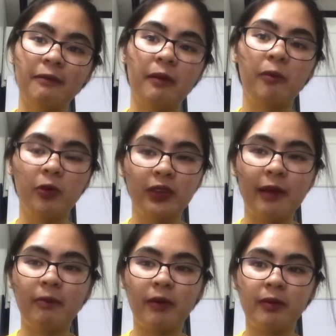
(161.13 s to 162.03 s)
mabuting
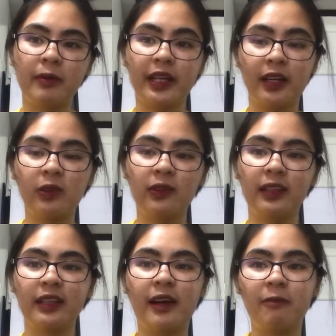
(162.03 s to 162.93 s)
mamamayan tulad nga